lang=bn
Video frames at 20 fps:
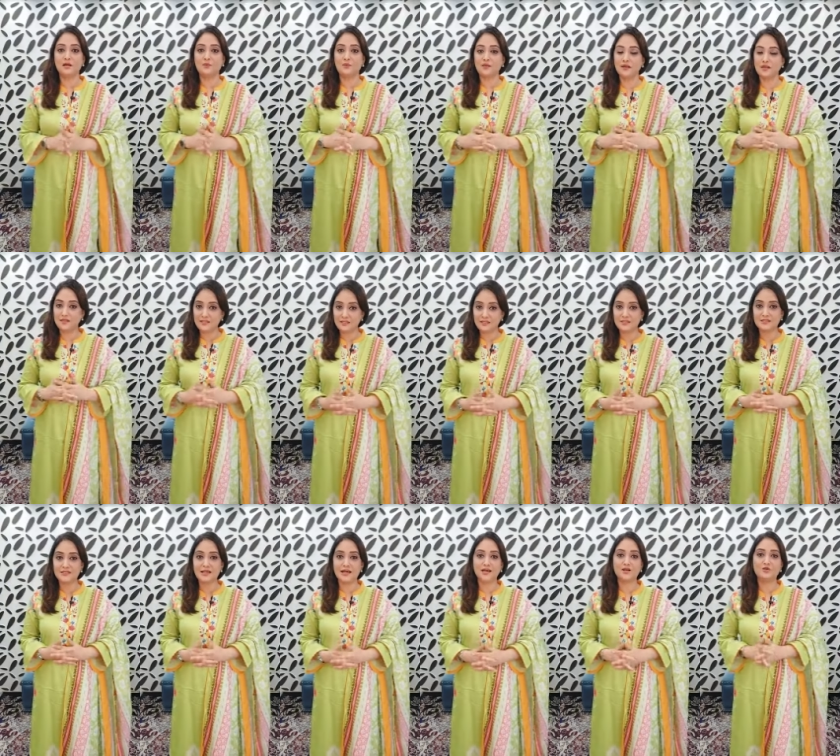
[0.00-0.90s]
আমার এই ড্রেস
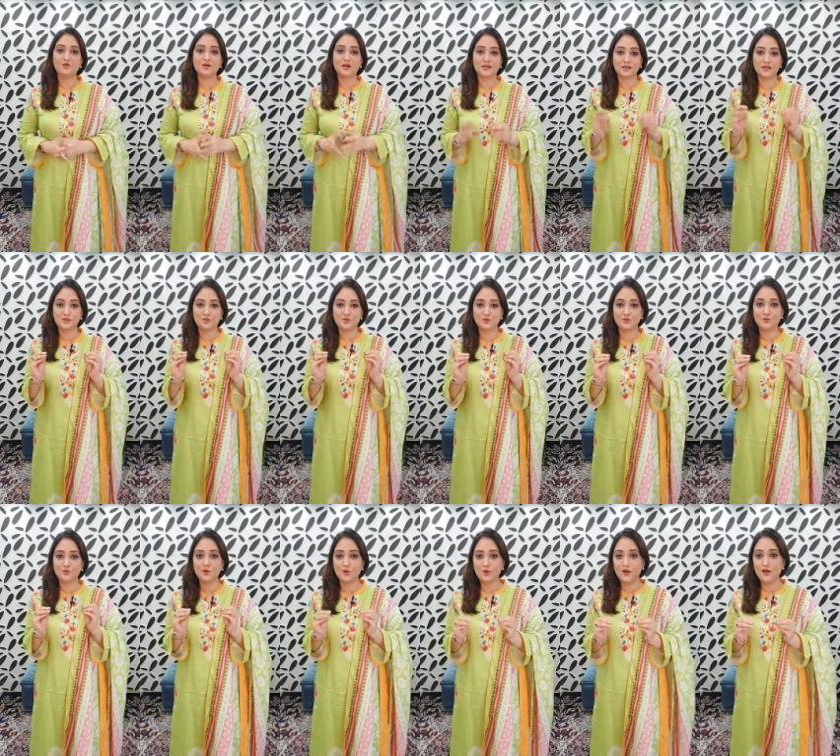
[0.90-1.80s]
দেখানোর আগে একটু
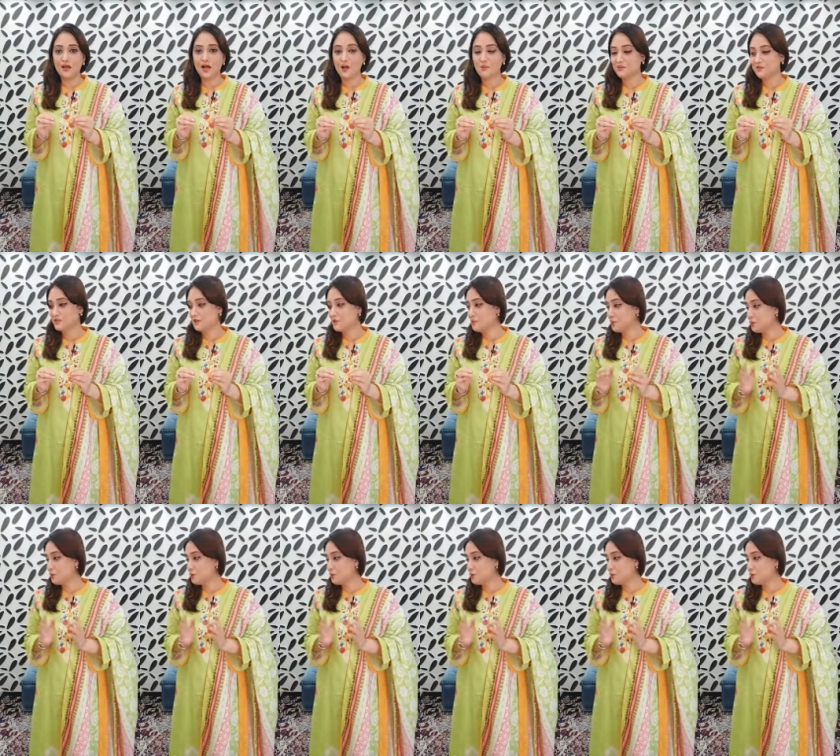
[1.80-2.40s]
আপনাদেরকে